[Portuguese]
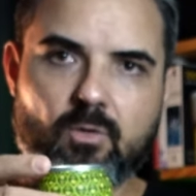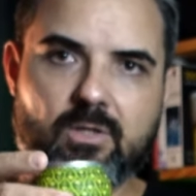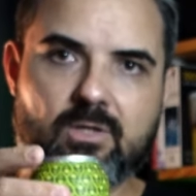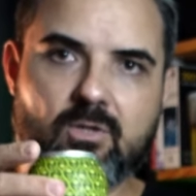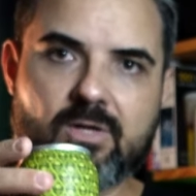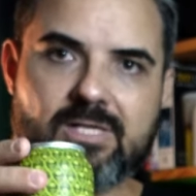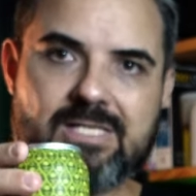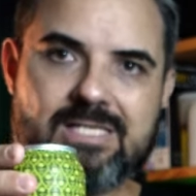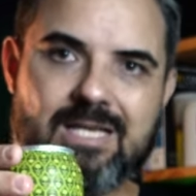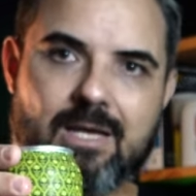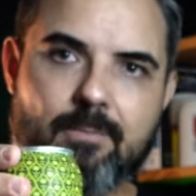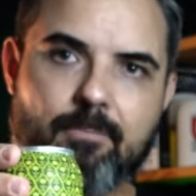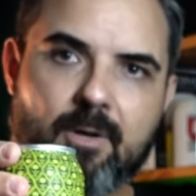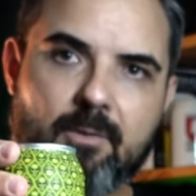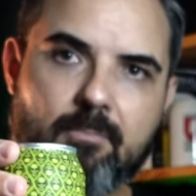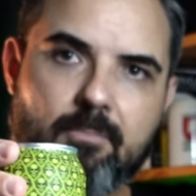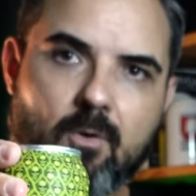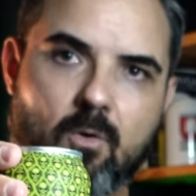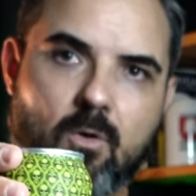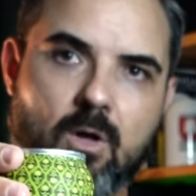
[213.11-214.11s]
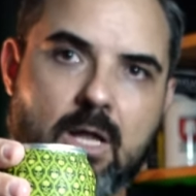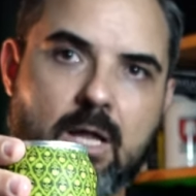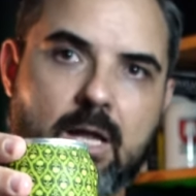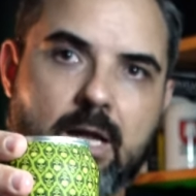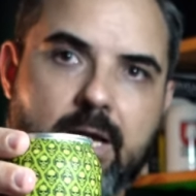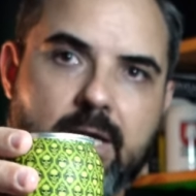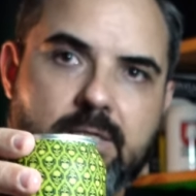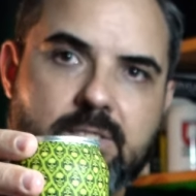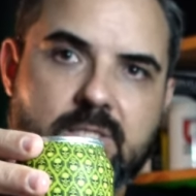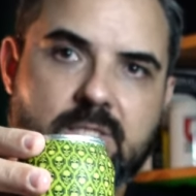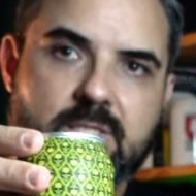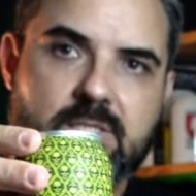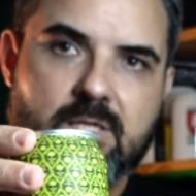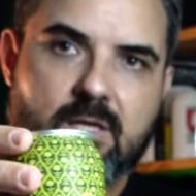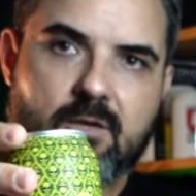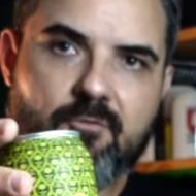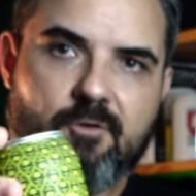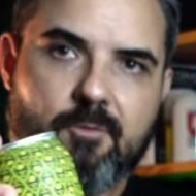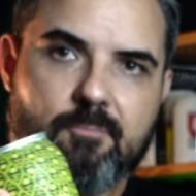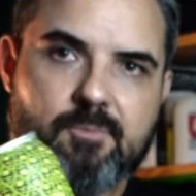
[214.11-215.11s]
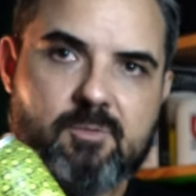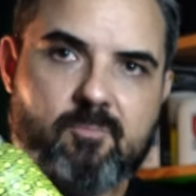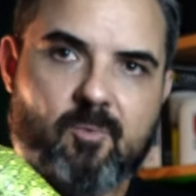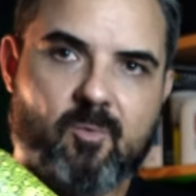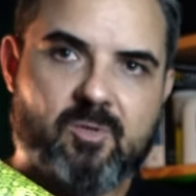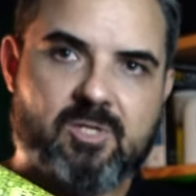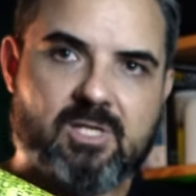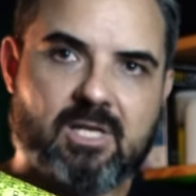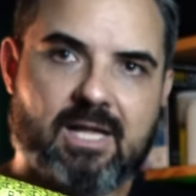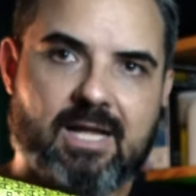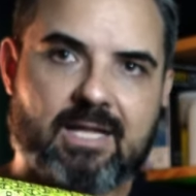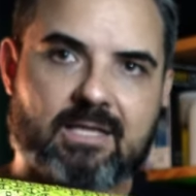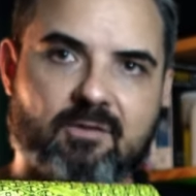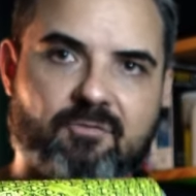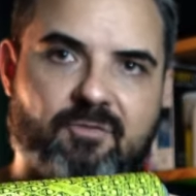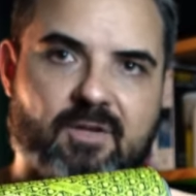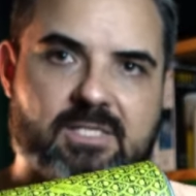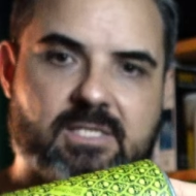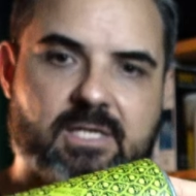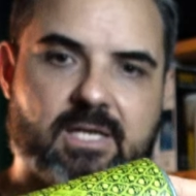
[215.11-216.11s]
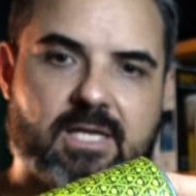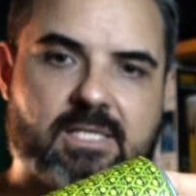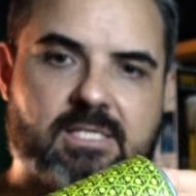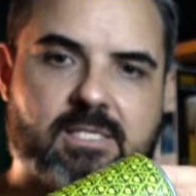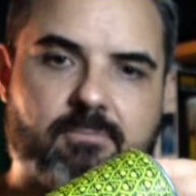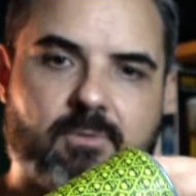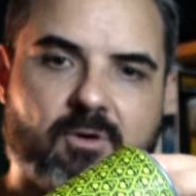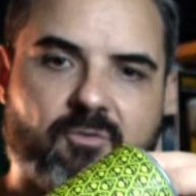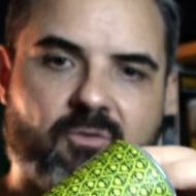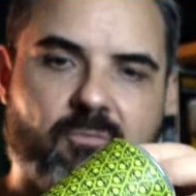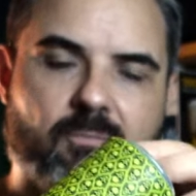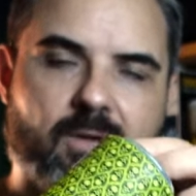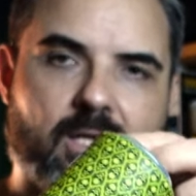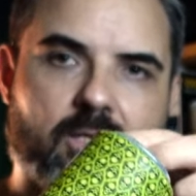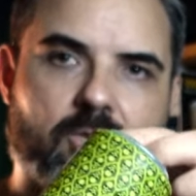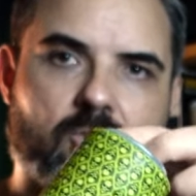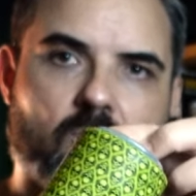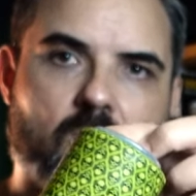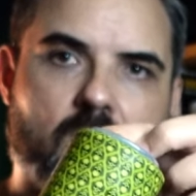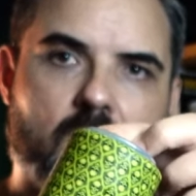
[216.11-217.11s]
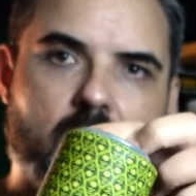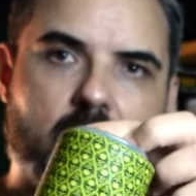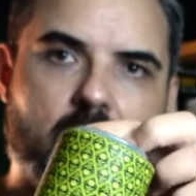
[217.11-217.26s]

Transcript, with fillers: Então é sempre bom, antes de servir, principalmente lata, fazer esse movimento